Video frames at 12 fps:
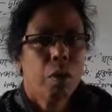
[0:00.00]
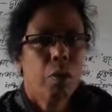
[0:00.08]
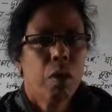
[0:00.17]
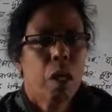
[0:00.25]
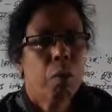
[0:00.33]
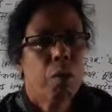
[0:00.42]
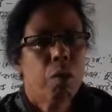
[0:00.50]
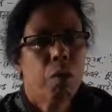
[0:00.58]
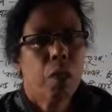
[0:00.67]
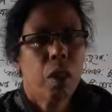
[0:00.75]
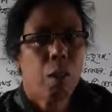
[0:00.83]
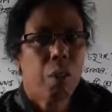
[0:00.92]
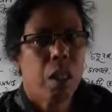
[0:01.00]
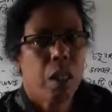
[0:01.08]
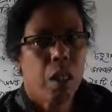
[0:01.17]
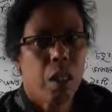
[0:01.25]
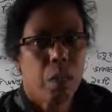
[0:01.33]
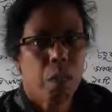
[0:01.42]
অনুধাবন করতে পারি
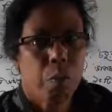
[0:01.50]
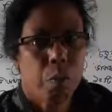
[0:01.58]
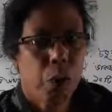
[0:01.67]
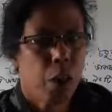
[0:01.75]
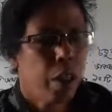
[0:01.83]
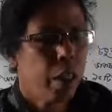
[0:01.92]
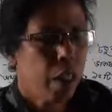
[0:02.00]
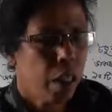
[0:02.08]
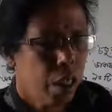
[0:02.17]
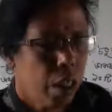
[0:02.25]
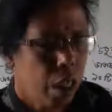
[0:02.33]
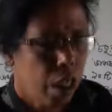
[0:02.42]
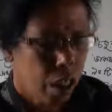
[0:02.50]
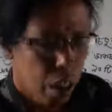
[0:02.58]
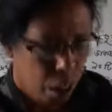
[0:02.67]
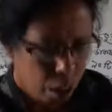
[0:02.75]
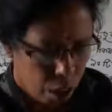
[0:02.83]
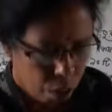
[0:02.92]
বিষয়টা যে
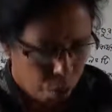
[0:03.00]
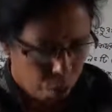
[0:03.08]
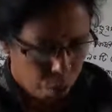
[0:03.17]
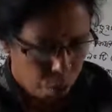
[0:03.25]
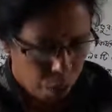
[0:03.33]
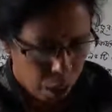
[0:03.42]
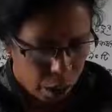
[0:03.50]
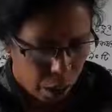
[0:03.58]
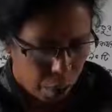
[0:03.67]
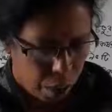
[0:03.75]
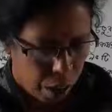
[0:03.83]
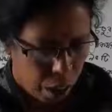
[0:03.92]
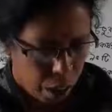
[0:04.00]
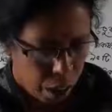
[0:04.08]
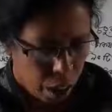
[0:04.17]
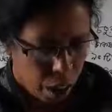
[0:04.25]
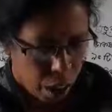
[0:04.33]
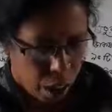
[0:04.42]
তাহাকে ছোট বলা যাবে না
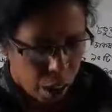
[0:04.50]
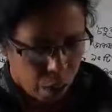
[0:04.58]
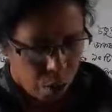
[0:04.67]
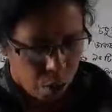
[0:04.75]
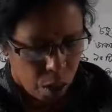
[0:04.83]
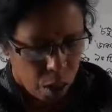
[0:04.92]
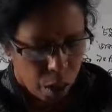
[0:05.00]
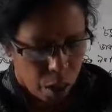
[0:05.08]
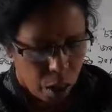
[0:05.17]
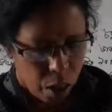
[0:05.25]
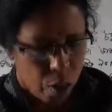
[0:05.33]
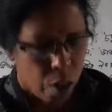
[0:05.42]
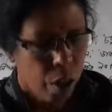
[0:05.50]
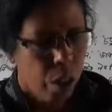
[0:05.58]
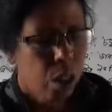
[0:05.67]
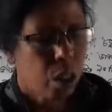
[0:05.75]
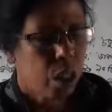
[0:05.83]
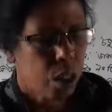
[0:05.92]
আসলে
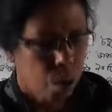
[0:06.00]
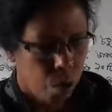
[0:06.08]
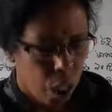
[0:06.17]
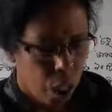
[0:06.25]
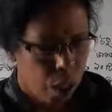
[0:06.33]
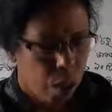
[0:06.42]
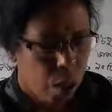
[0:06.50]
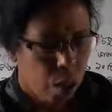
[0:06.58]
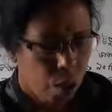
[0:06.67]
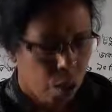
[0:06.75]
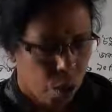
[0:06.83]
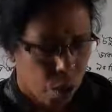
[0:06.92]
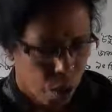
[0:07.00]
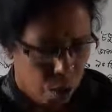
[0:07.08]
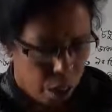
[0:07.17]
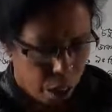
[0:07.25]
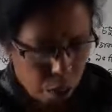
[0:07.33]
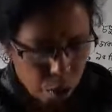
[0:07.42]
অনেক কিছু এই ছোট
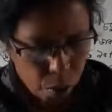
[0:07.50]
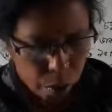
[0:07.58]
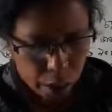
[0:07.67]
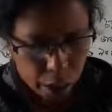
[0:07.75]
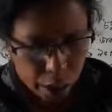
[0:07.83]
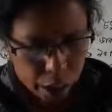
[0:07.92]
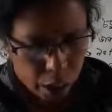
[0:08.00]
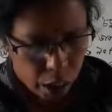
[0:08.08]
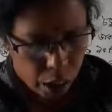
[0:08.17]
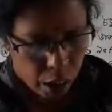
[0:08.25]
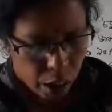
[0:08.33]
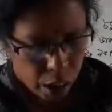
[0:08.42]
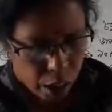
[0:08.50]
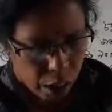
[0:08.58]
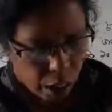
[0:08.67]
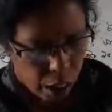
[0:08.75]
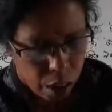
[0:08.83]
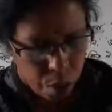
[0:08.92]
সময়ে ঘটে গেছে
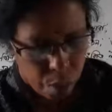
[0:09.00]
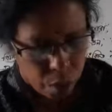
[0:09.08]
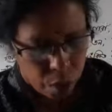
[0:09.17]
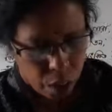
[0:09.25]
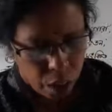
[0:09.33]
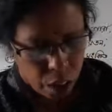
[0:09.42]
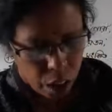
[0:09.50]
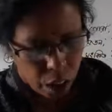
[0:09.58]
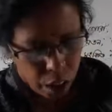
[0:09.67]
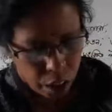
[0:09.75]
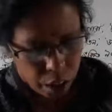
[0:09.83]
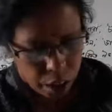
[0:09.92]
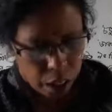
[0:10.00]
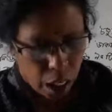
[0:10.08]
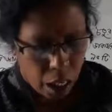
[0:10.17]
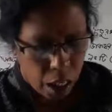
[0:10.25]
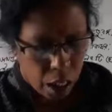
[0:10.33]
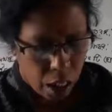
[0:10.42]
তাই বলছে যে
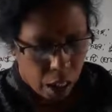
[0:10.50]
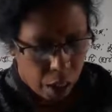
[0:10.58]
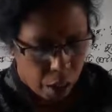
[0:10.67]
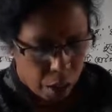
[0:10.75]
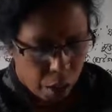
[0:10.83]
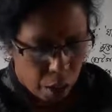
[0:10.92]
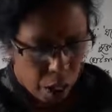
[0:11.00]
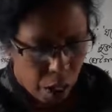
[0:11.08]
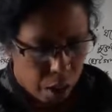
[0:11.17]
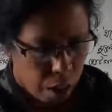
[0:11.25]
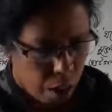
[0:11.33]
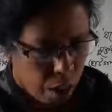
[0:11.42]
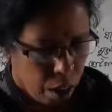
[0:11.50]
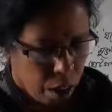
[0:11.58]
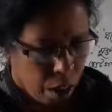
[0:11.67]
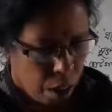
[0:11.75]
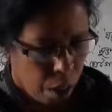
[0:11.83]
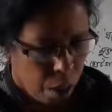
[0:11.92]
যাহারা এই
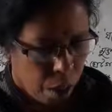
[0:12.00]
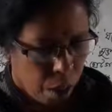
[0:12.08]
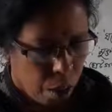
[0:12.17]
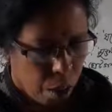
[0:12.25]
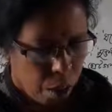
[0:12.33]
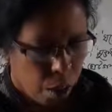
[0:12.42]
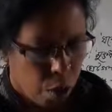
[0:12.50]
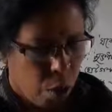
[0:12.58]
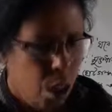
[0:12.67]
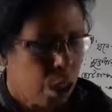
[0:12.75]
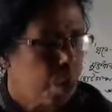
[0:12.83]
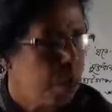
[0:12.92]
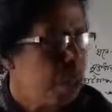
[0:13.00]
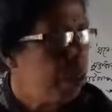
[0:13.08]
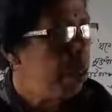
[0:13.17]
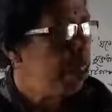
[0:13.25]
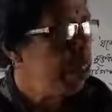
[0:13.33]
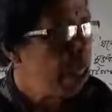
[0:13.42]
সামান্যের মধ্যে রস
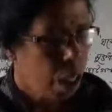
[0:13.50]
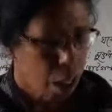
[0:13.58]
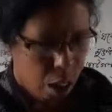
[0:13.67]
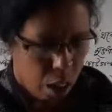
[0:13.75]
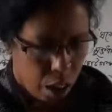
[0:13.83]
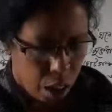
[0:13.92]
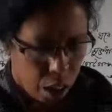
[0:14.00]
বুঝিবেন তাহারা